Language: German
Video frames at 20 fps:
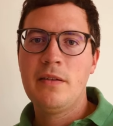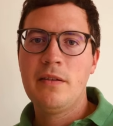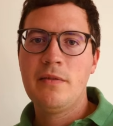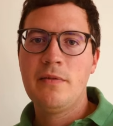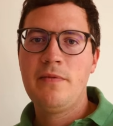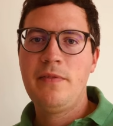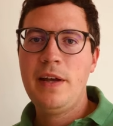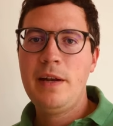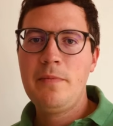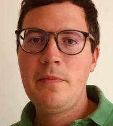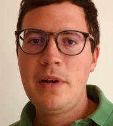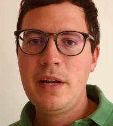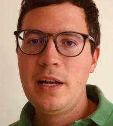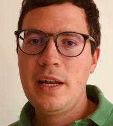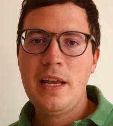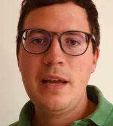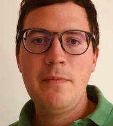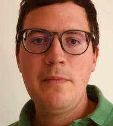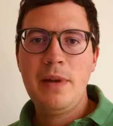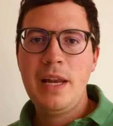wenn
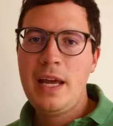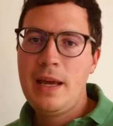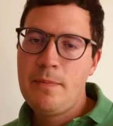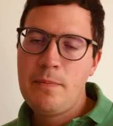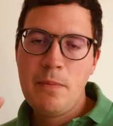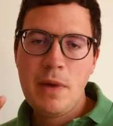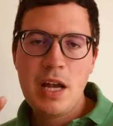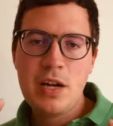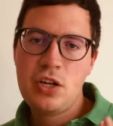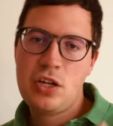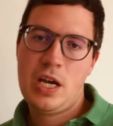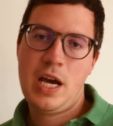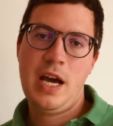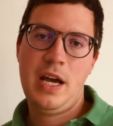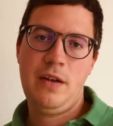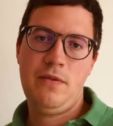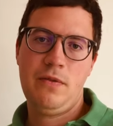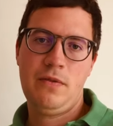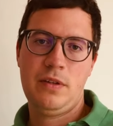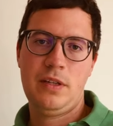man im Leben
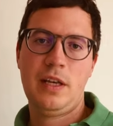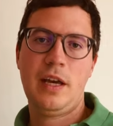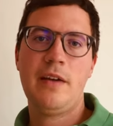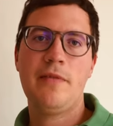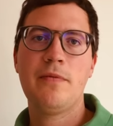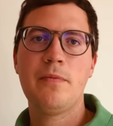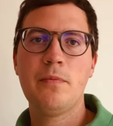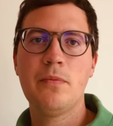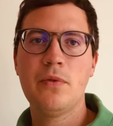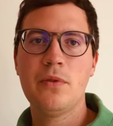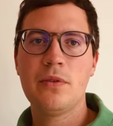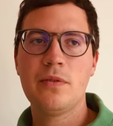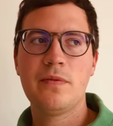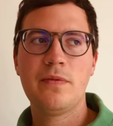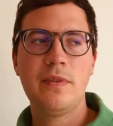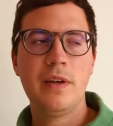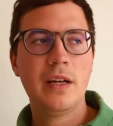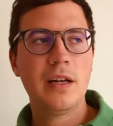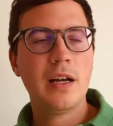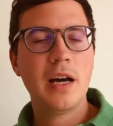Entscheidungen treffen muss,
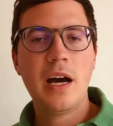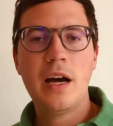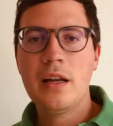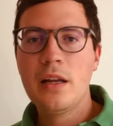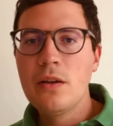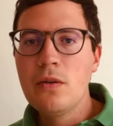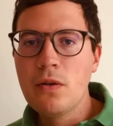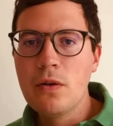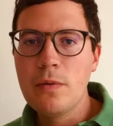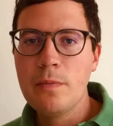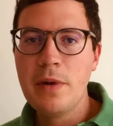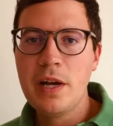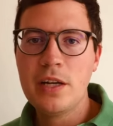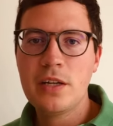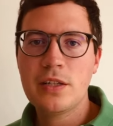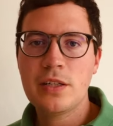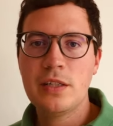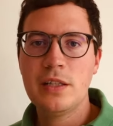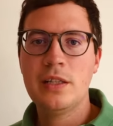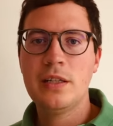wenn gerade junge
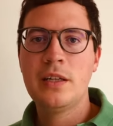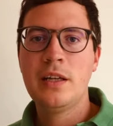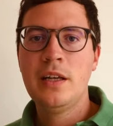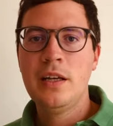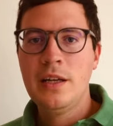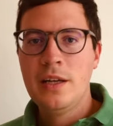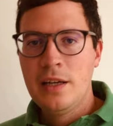Menschen